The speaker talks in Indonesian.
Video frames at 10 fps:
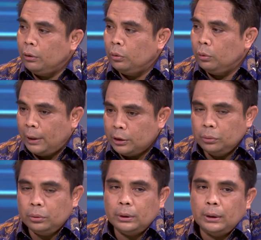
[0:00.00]
kita untuk
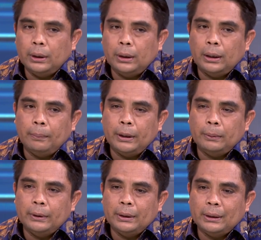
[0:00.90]
masuk uh, apa
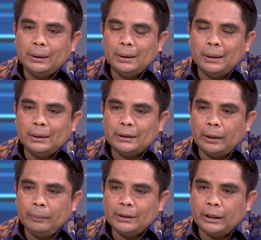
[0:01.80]
namanya ke segmen-segmen uh,
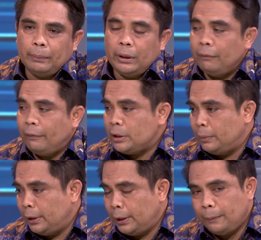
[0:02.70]
segmen -segmen
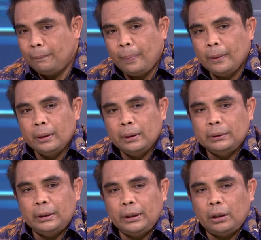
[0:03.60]
investmentnya.
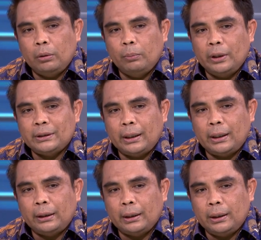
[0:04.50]
Jadi kalau boleh saya
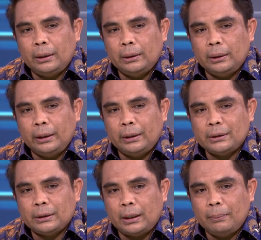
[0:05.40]
katakan eh,
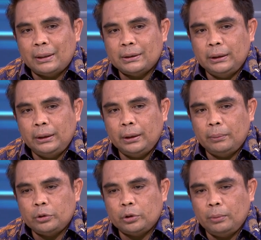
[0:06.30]
kita sekarang
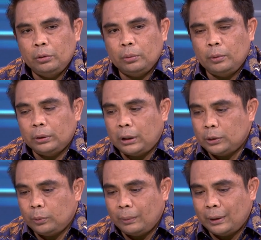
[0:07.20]
masih mencoba untuk
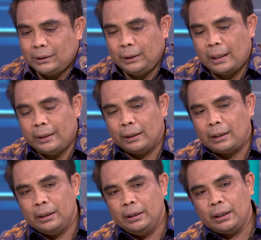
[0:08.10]
melakukan transformasi dari yang
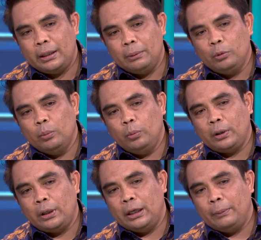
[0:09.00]
tadinya hanya
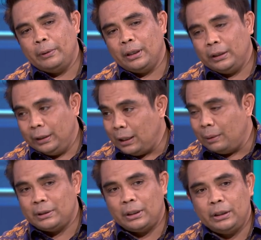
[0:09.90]
mengumpulkan dana pihak
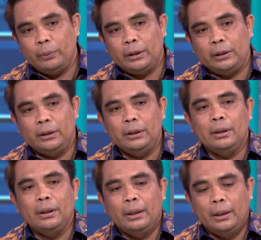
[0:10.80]
ketiga misalnya di wealth yeah.
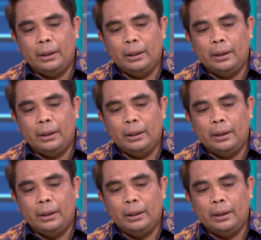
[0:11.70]
ini,